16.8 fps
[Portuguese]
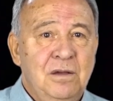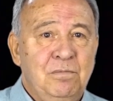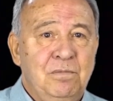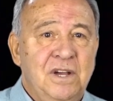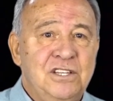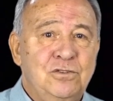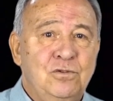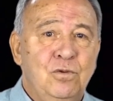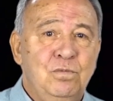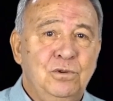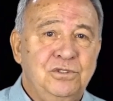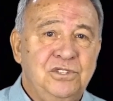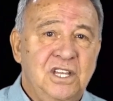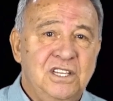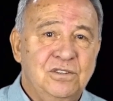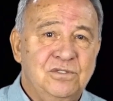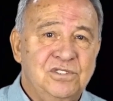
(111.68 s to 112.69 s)
Mas como
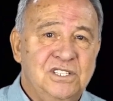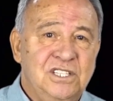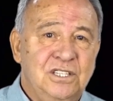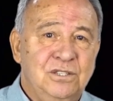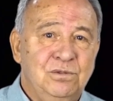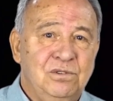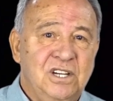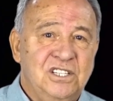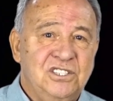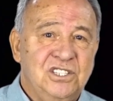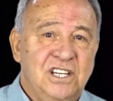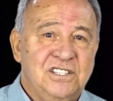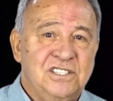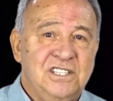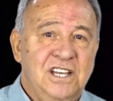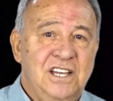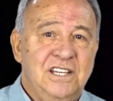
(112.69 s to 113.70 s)
tenho sido
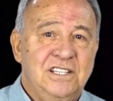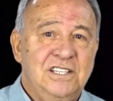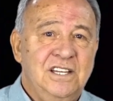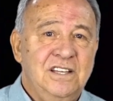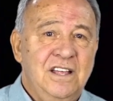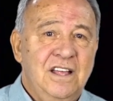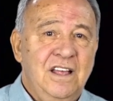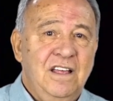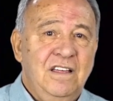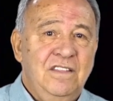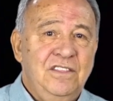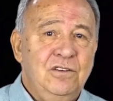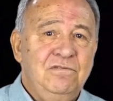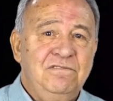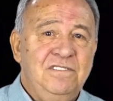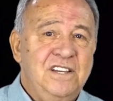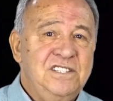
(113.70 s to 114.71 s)
rechaçada,
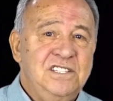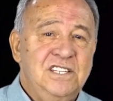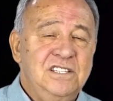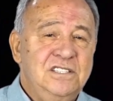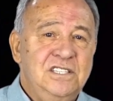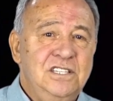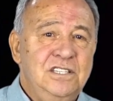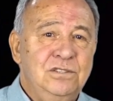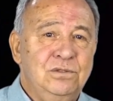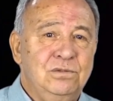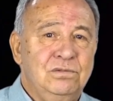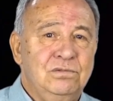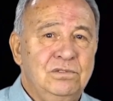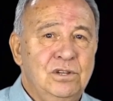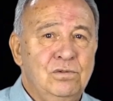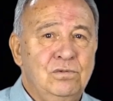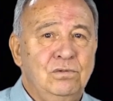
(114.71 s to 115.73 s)
não faz sentido
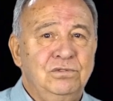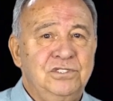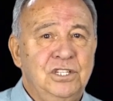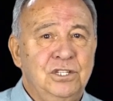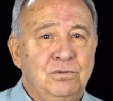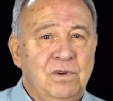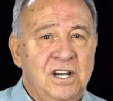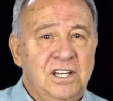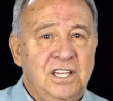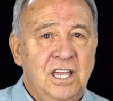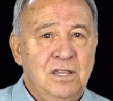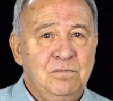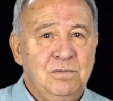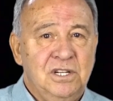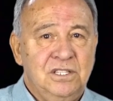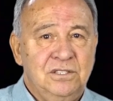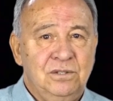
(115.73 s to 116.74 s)
eu continuar
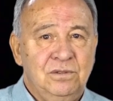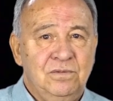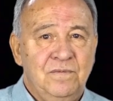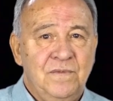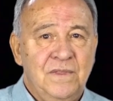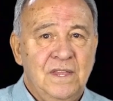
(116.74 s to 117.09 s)
queimando.